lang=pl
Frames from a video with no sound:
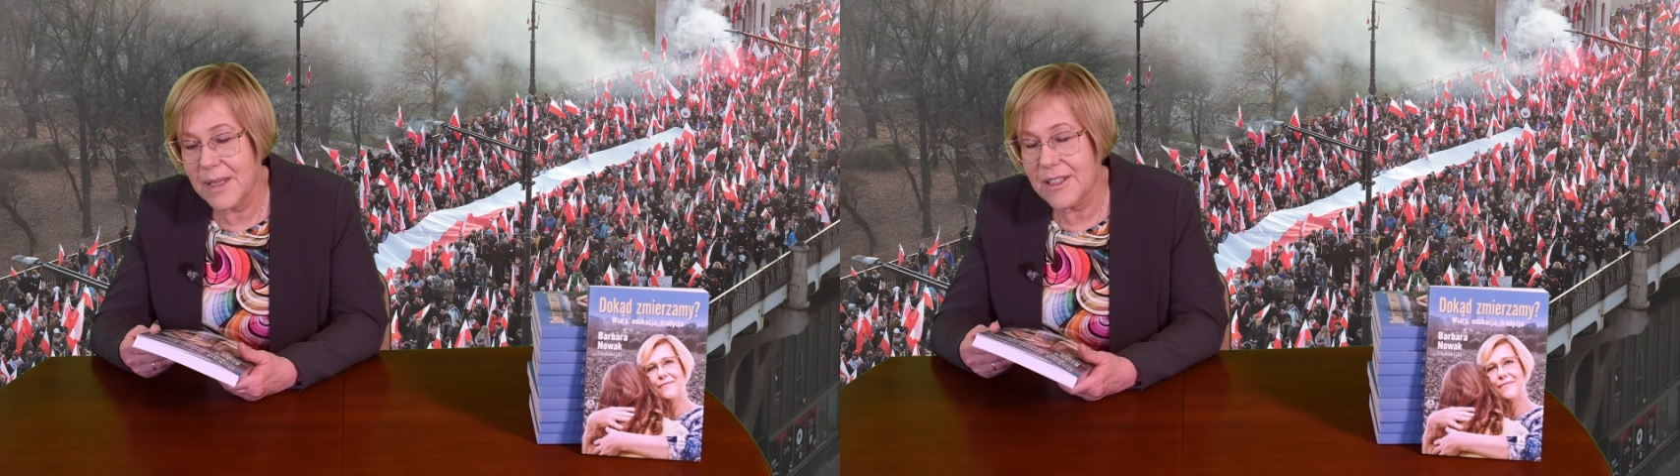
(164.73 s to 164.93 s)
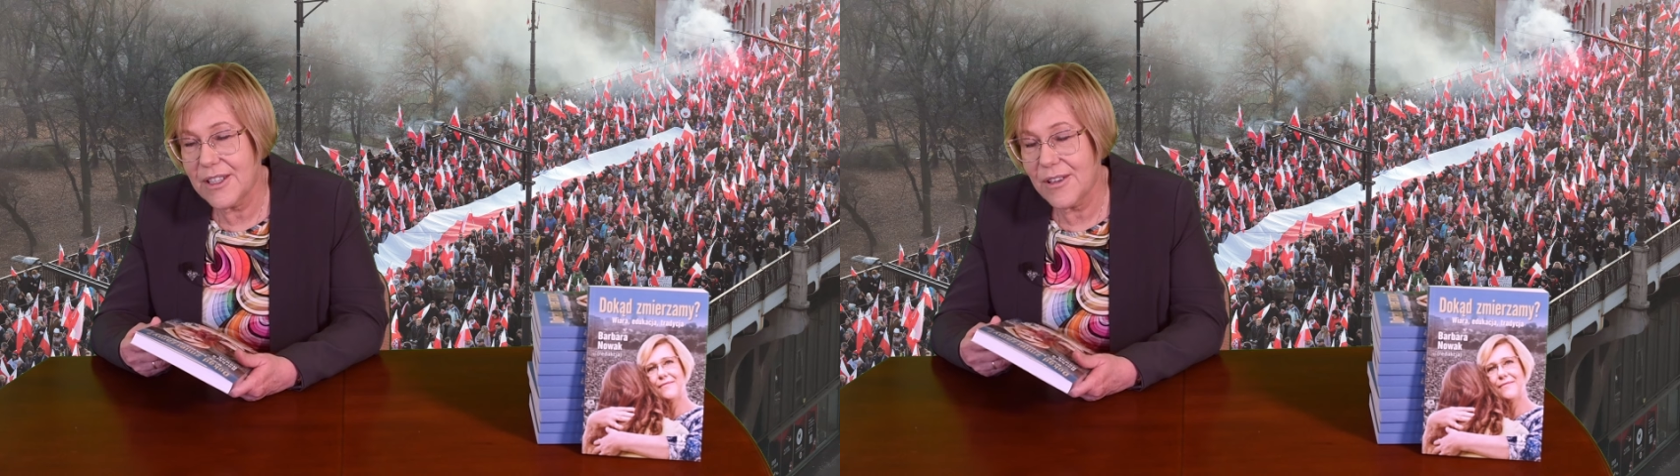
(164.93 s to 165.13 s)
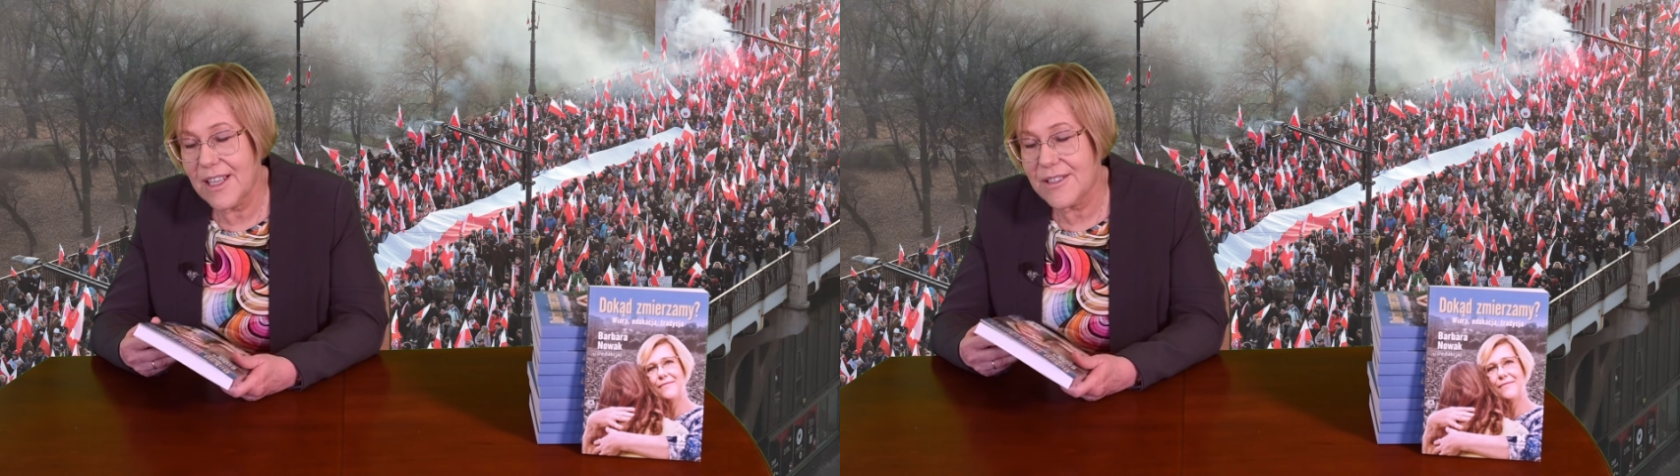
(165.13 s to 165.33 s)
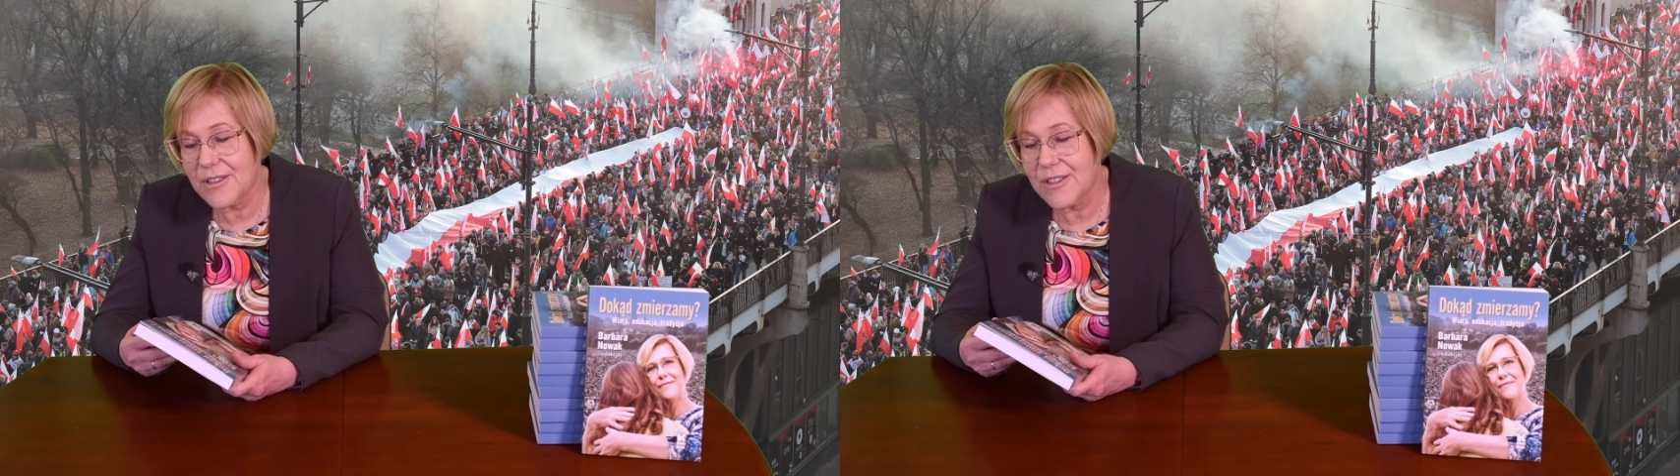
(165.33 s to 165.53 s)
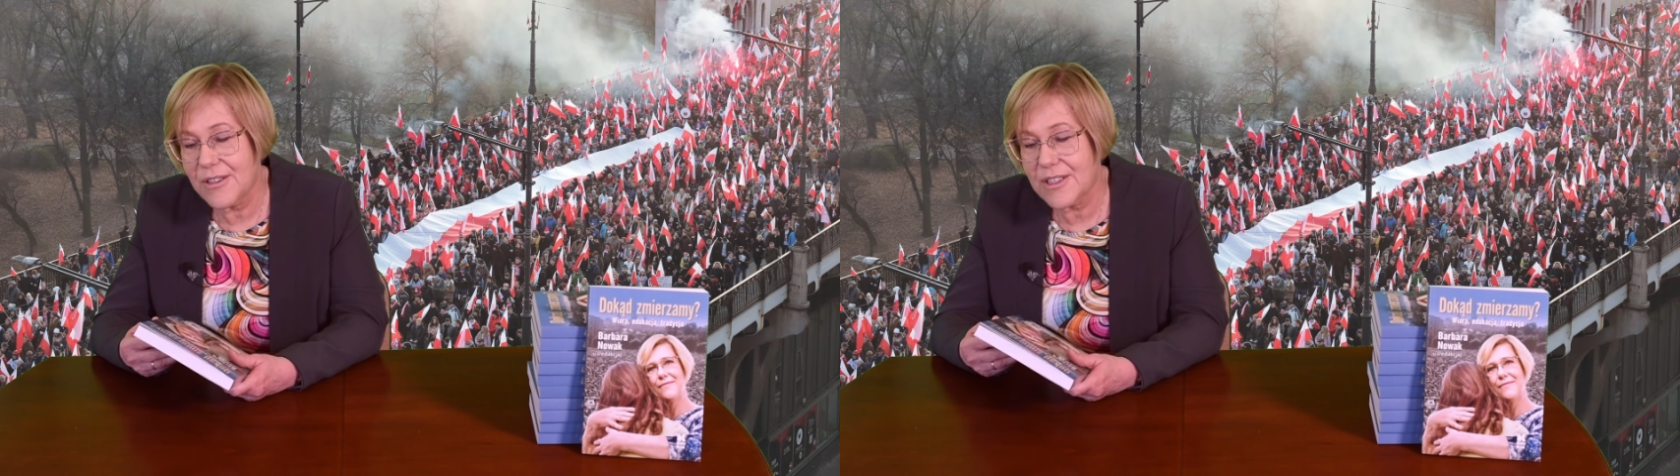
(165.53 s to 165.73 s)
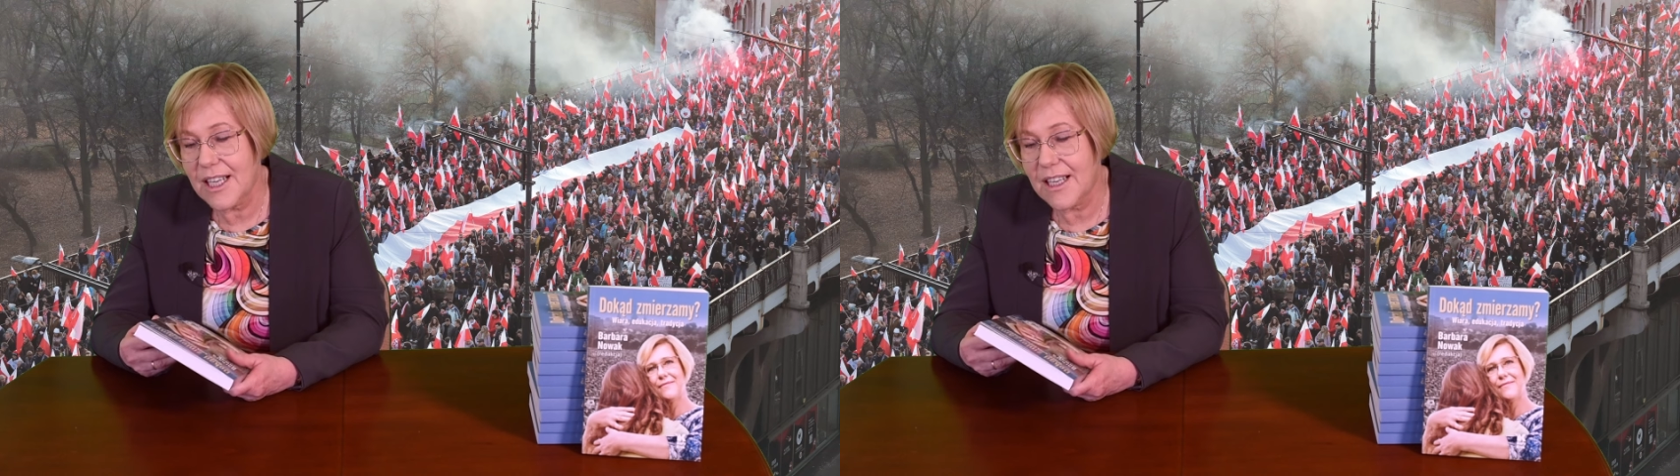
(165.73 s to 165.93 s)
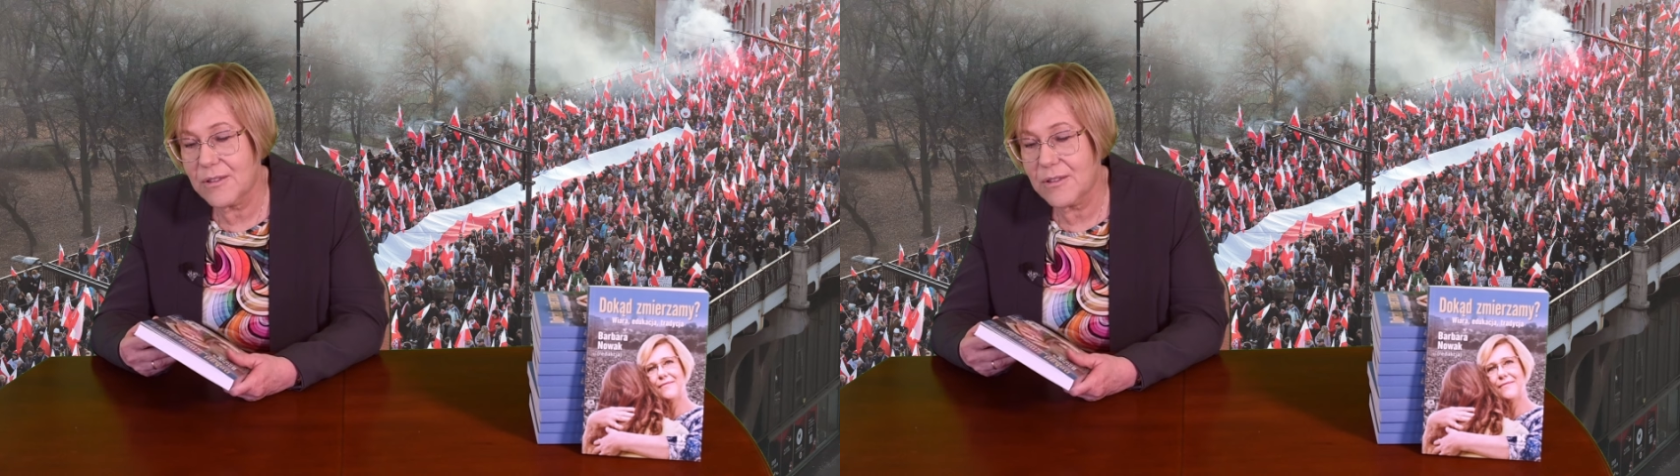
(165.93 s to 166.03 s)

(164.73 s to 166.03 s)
pani Jola Sosnowska,